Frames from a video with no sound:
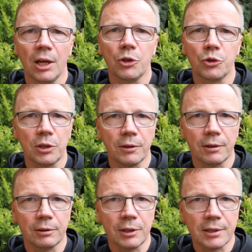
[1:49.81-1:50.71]
czyli
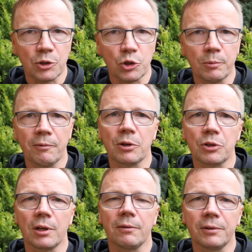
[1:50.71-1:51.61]
nie zatrzymywać
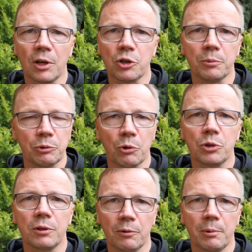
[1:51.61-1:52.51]
się w naszej
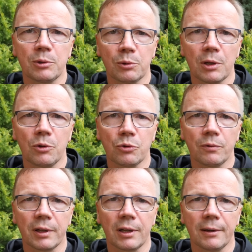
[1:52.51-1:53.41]
miłości wobec drugiego
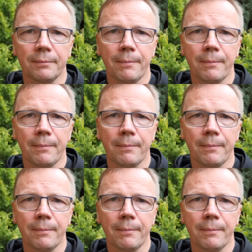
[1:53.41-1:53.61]
człowieka.